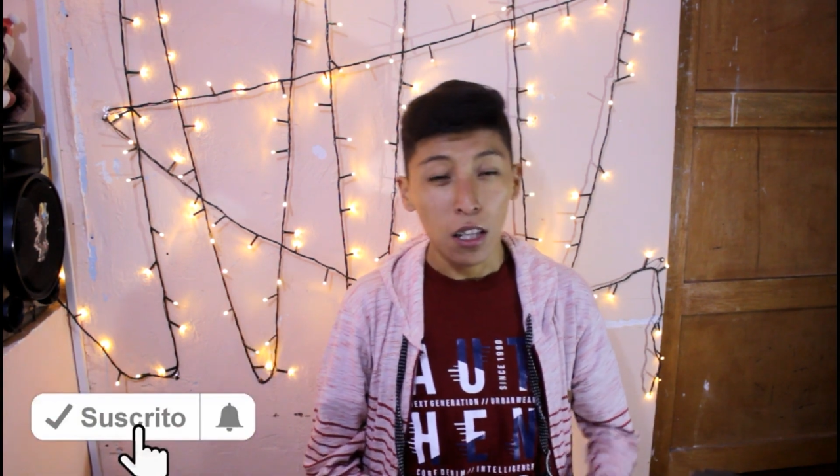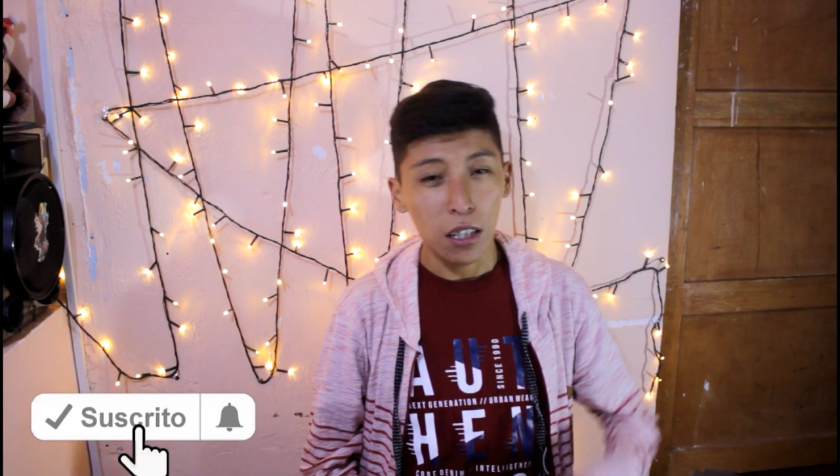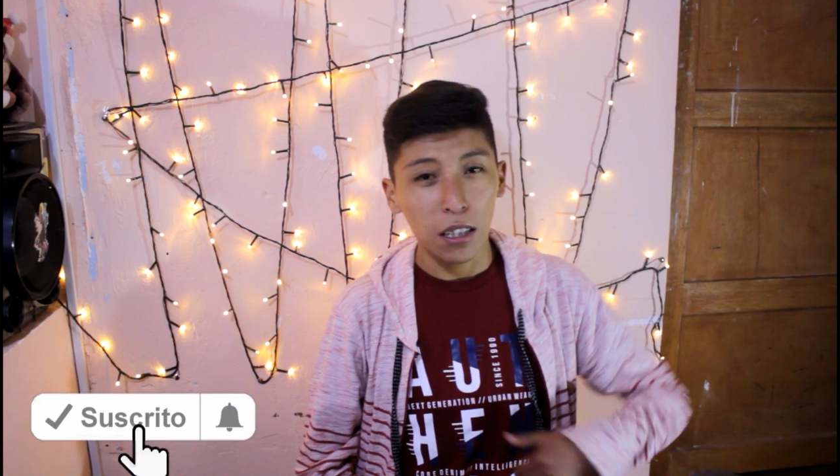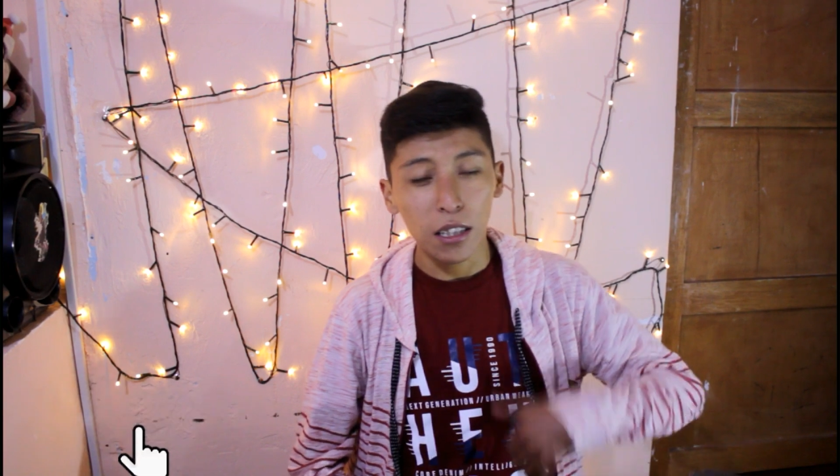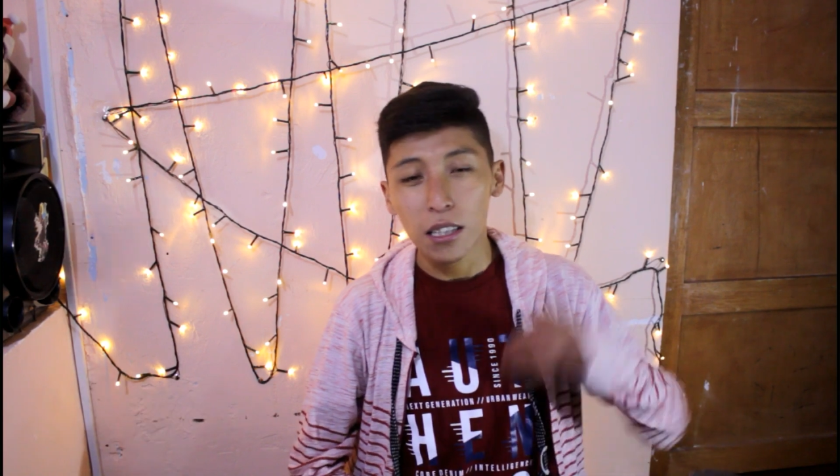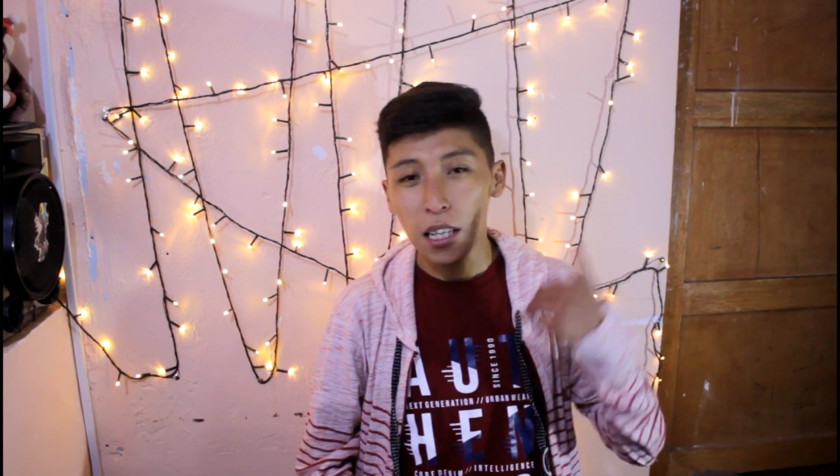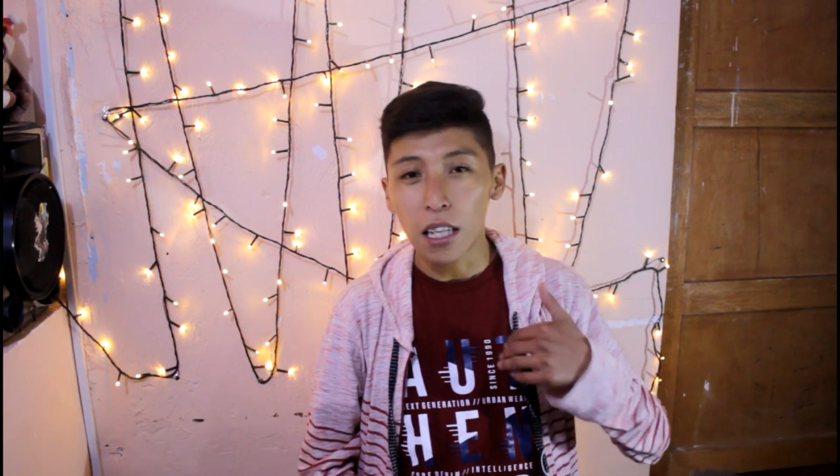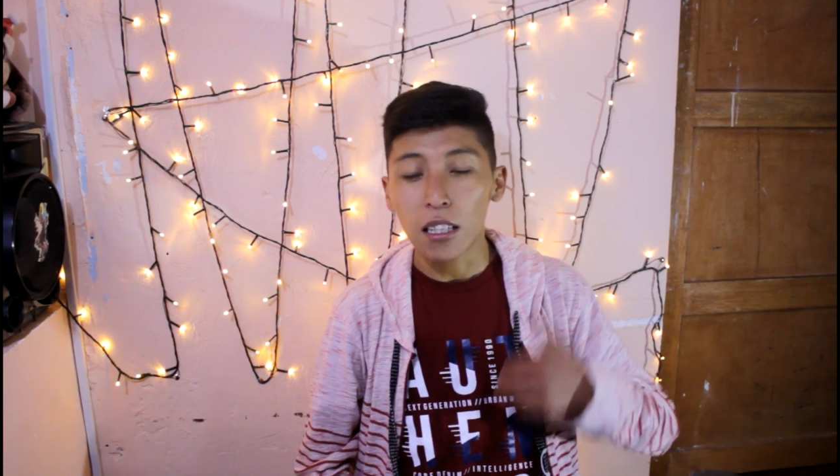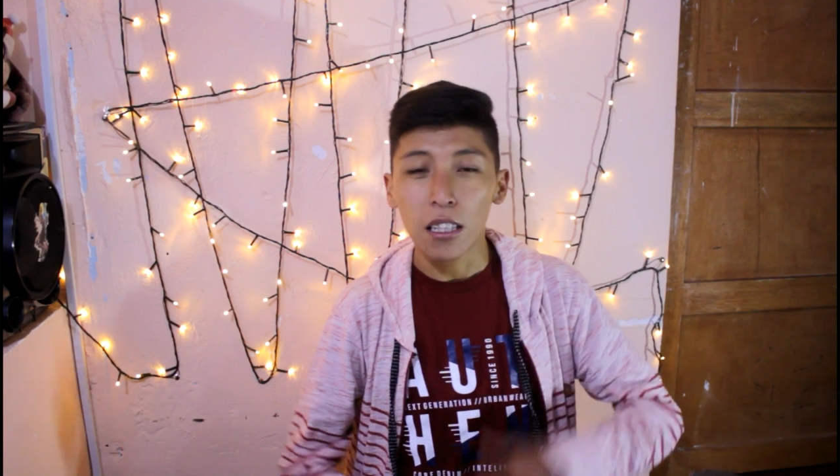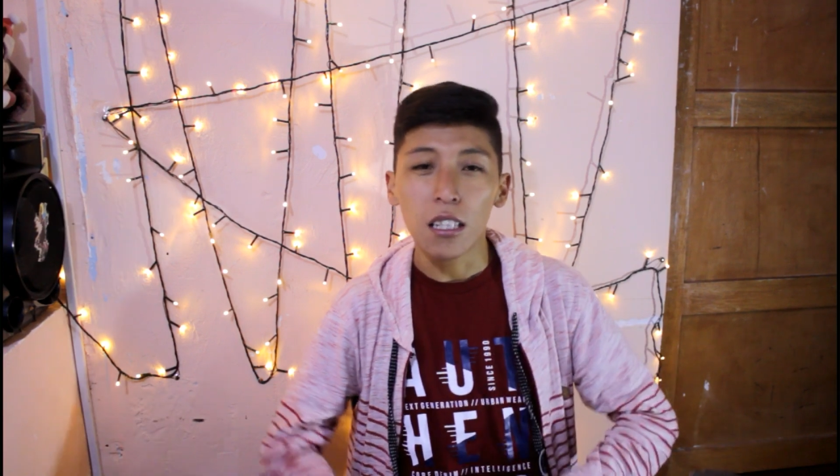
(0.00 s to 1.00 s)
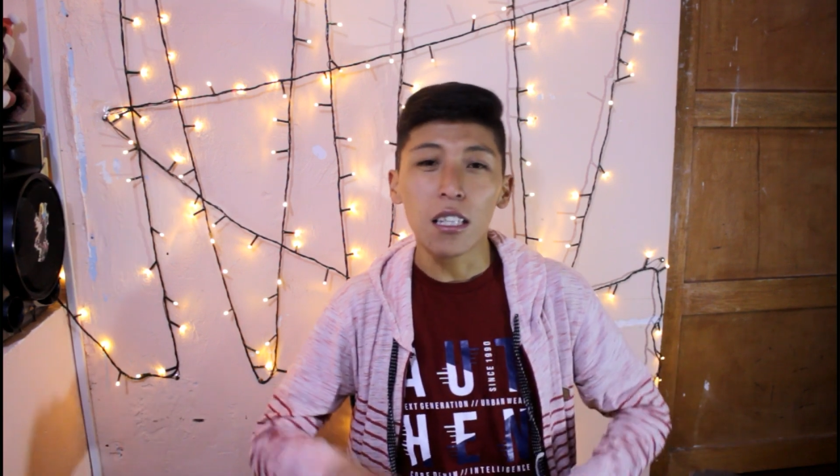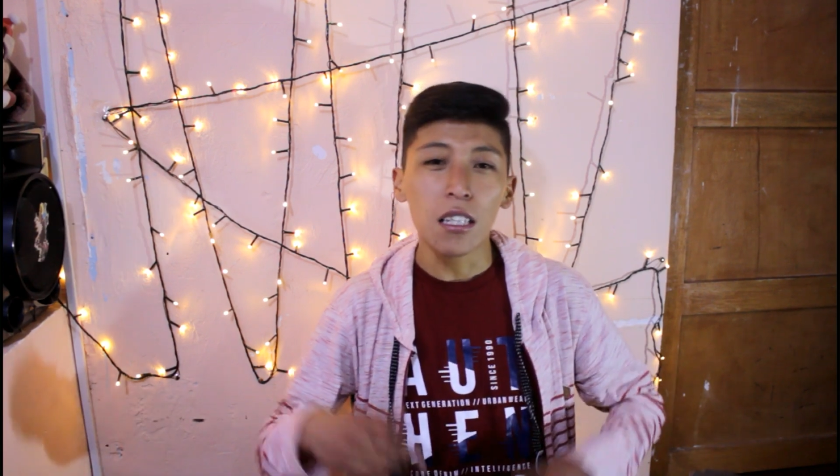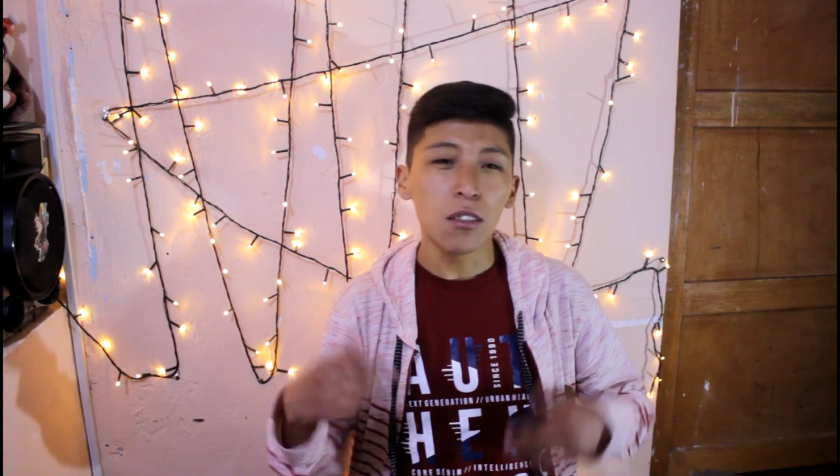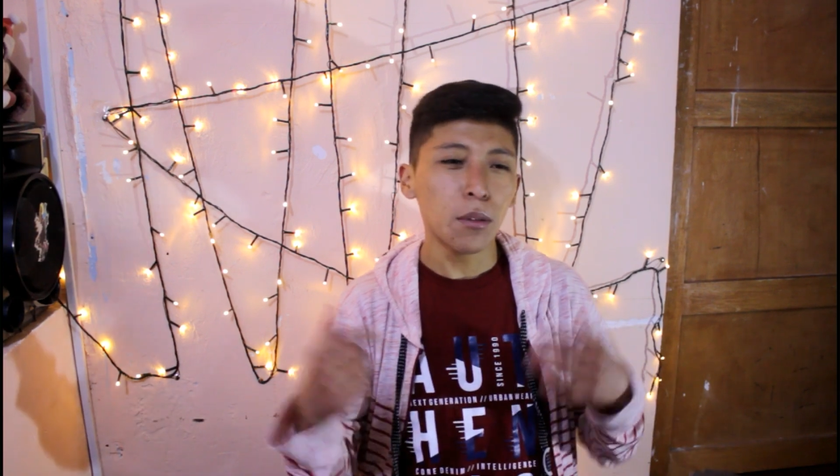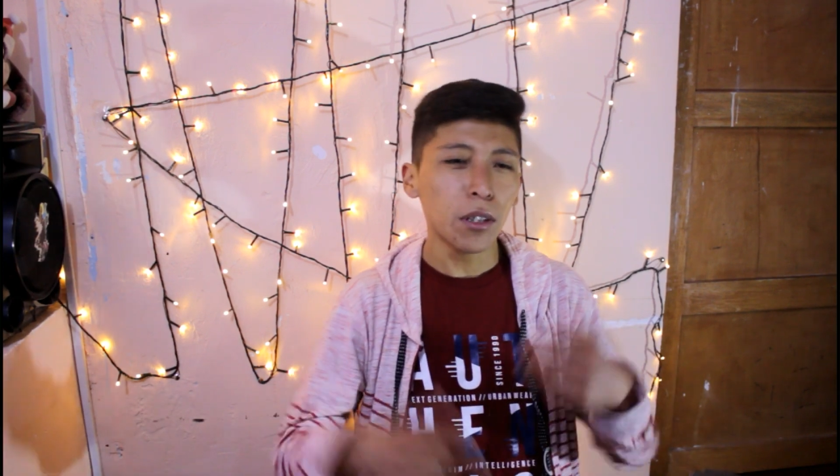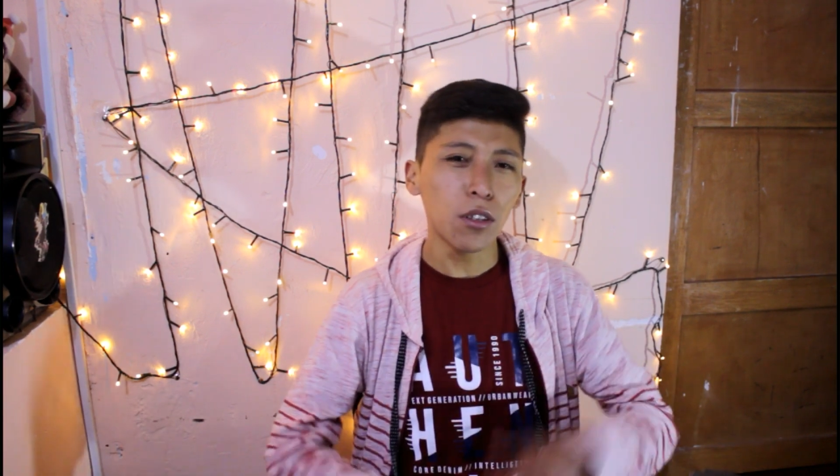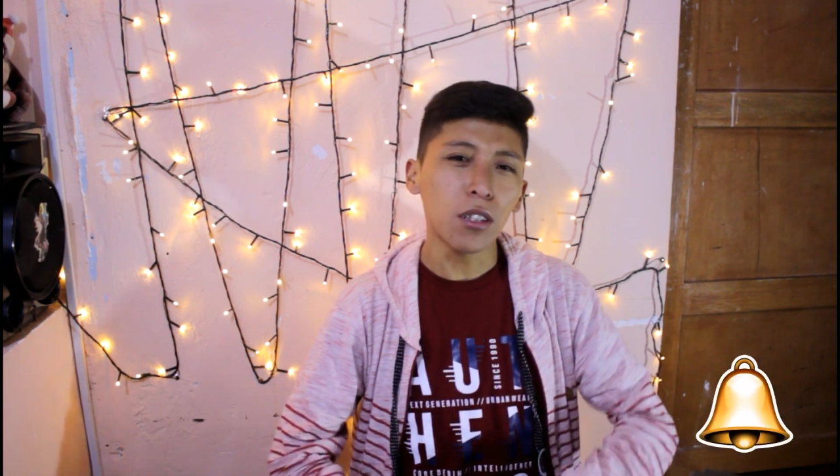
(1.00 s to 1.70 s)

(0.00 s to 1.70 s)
que le des like y sobre todo